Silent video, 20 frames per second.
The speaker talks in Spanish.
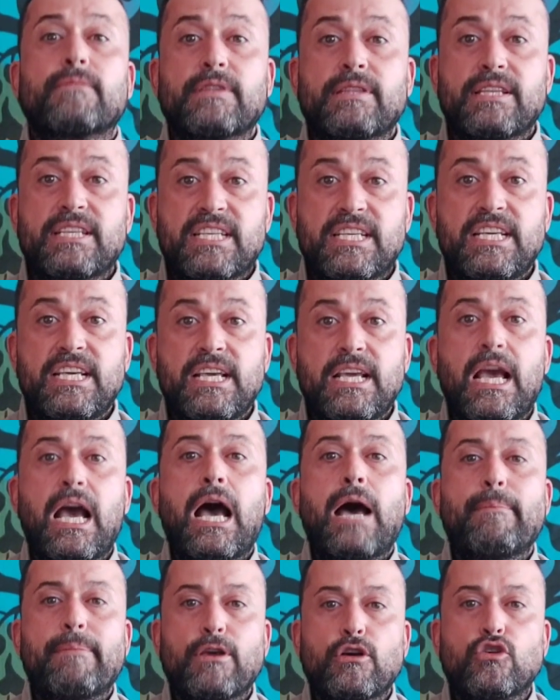Sí,
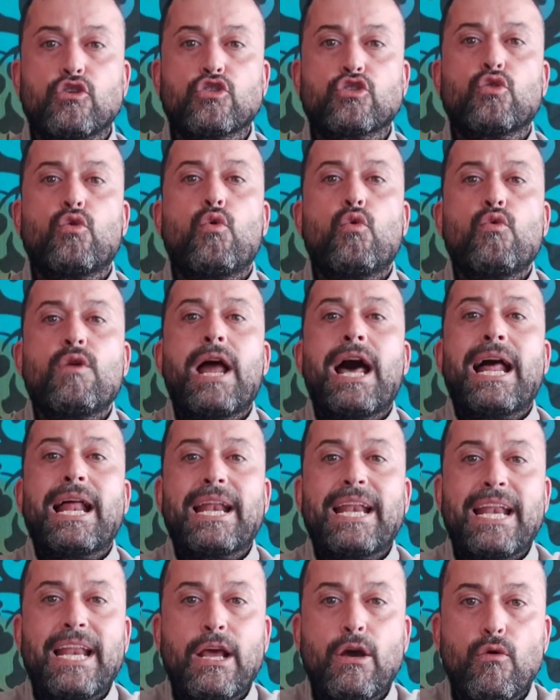amigos, una
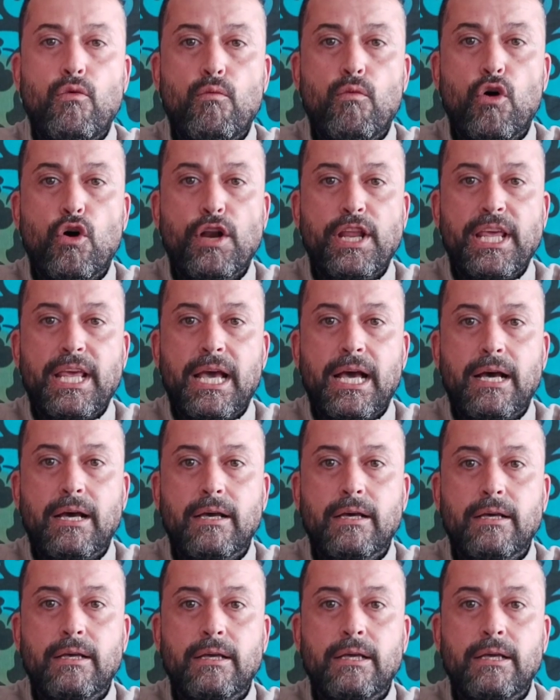neumonía.